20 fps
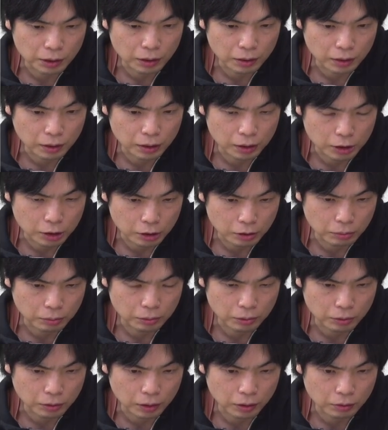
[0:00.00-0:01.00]
な形式の
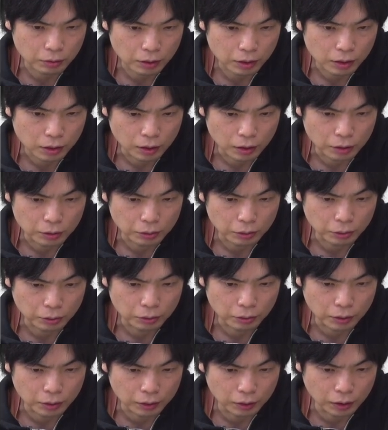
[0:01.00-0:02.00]
問題をね、やるこ
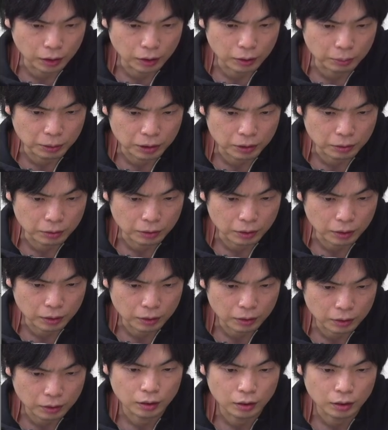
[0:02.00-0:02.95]
とができますので、